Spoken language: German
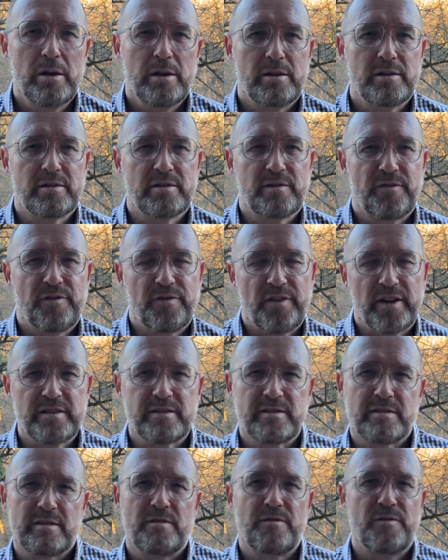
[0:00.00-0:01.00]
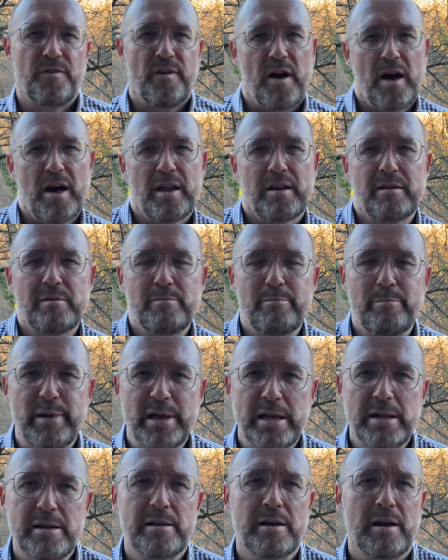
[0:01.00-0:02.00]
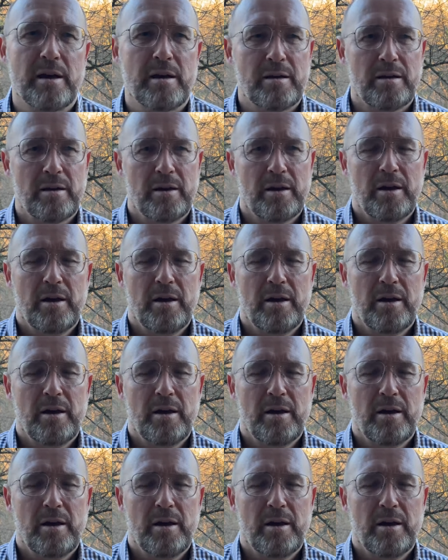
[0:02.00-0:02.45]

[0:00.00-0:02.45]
diese festgefahrenen Bilder